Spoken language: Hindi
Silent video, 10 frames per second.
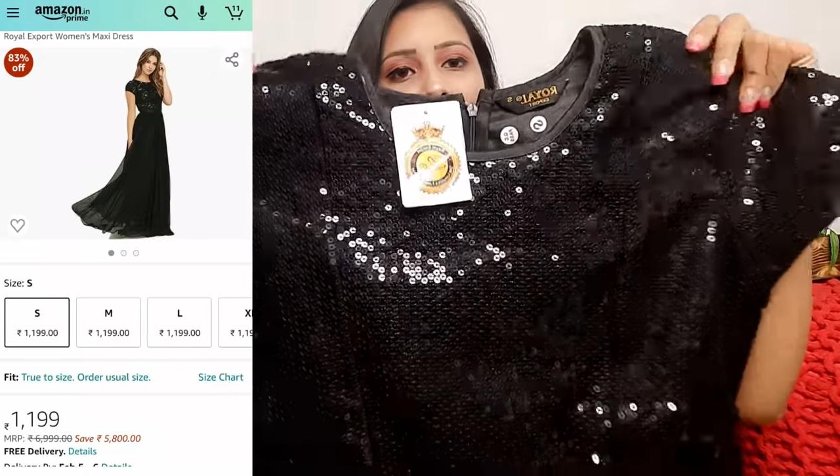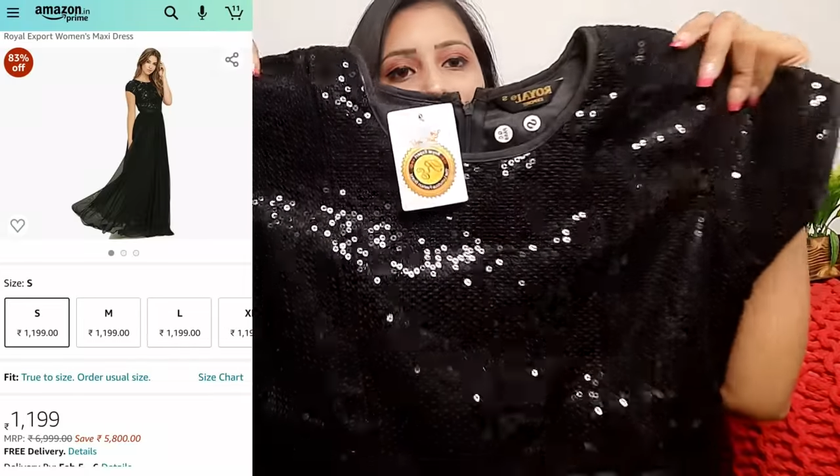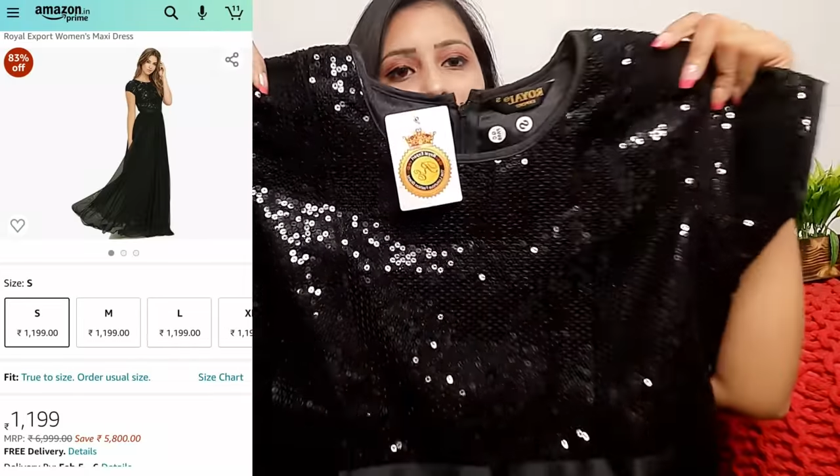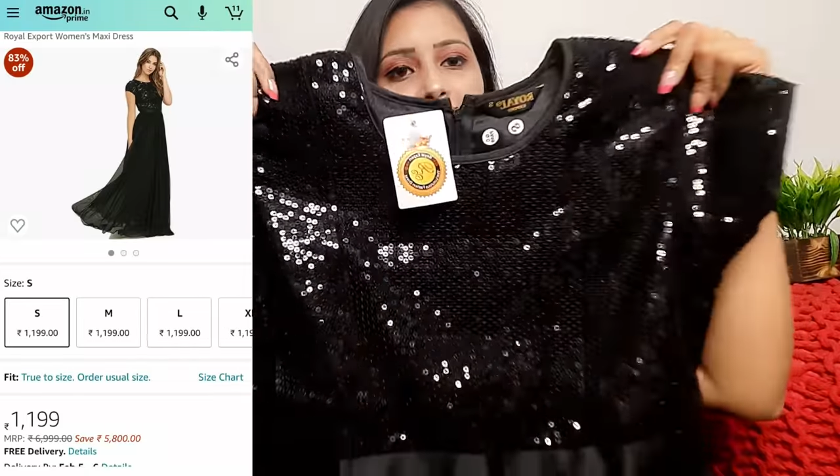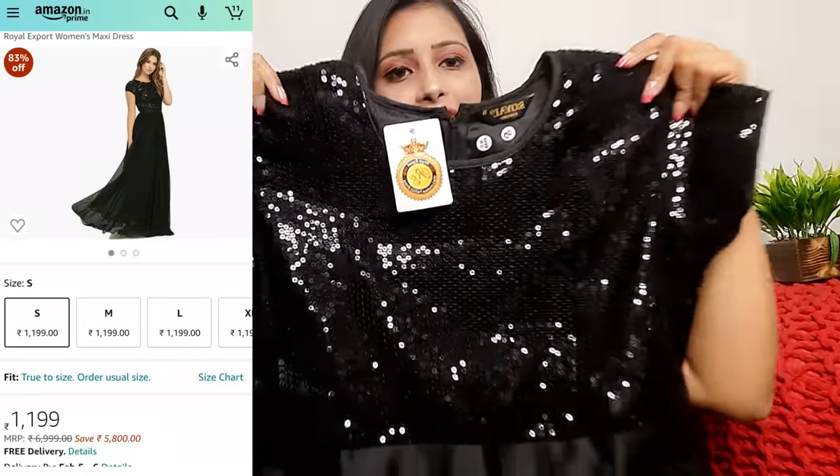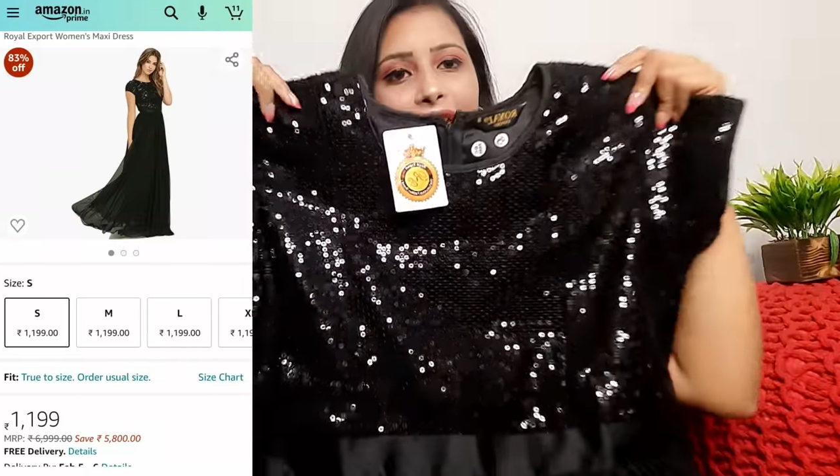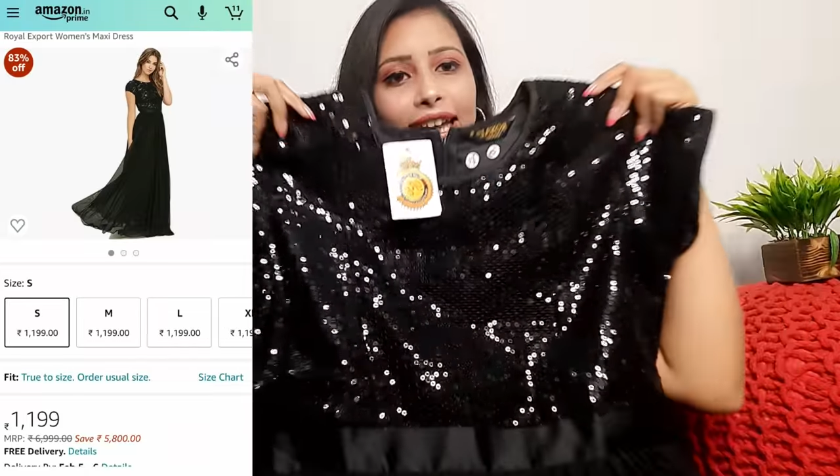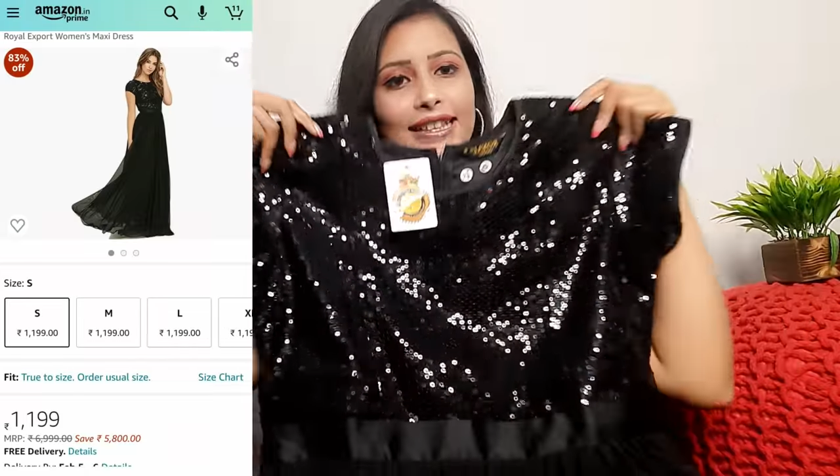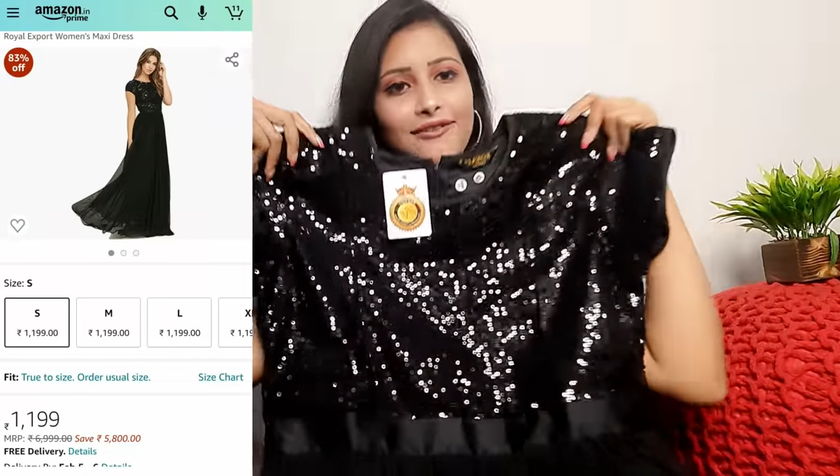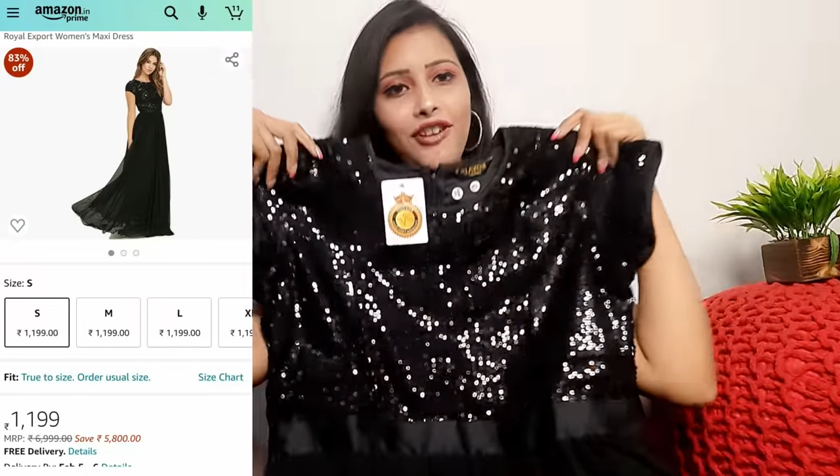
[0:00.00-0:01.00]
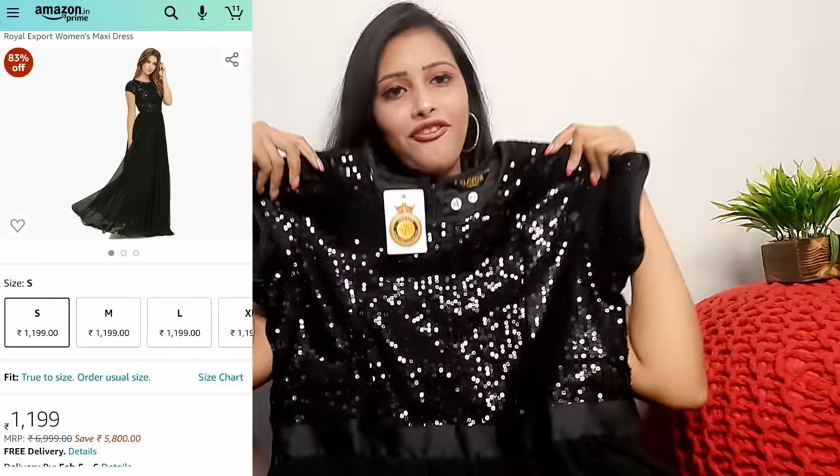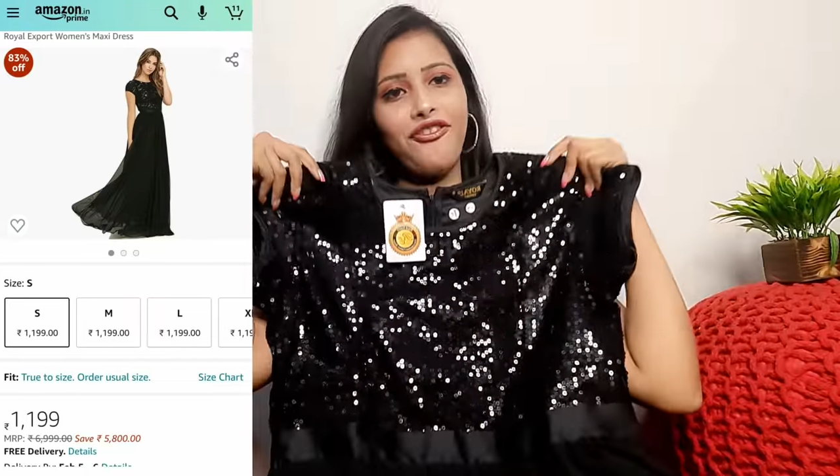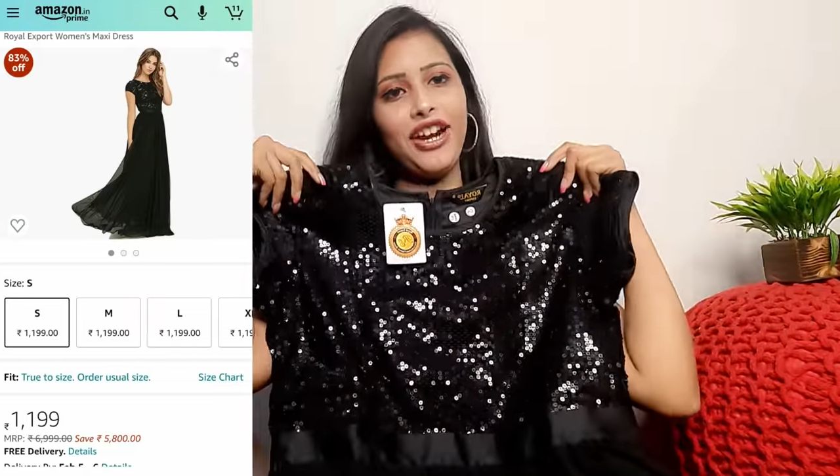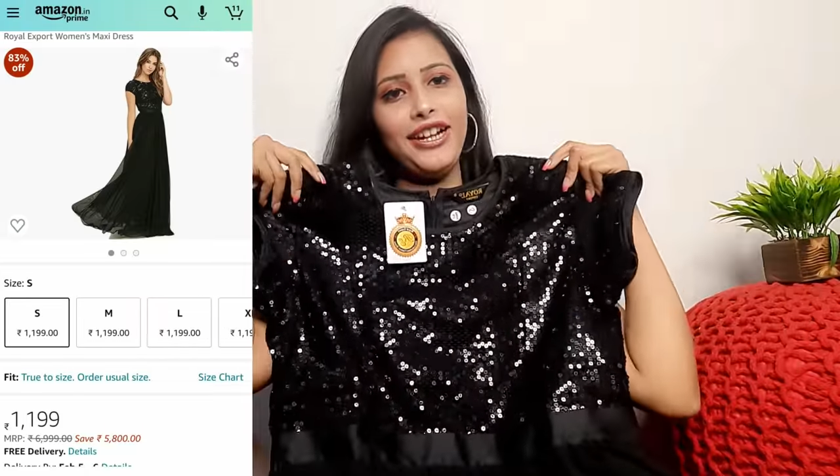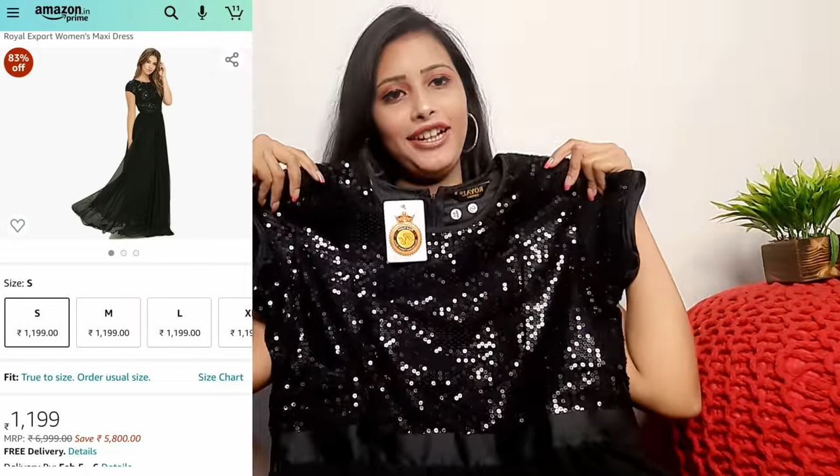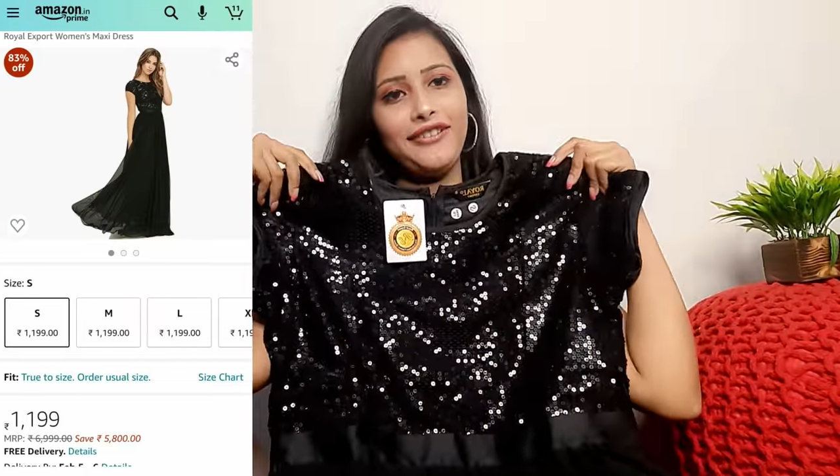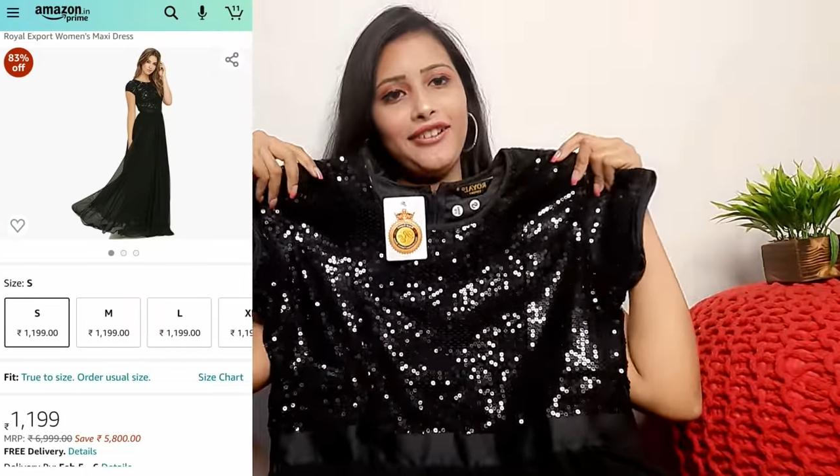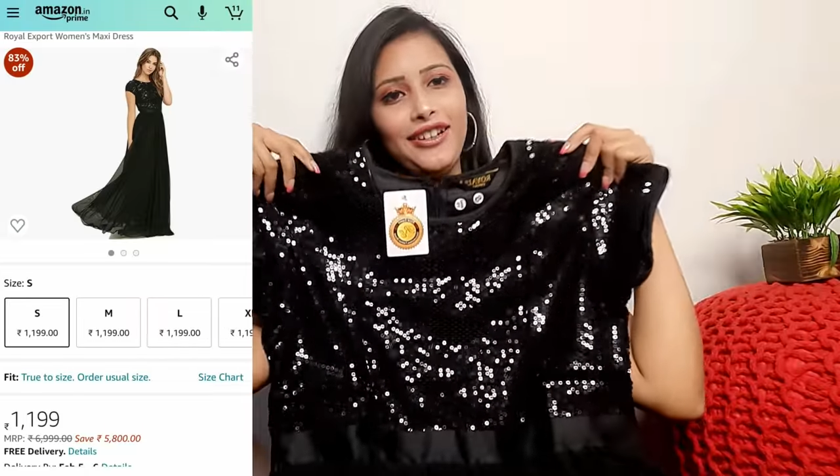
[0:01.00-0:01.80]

जाएगी ये है इसका फ्रंट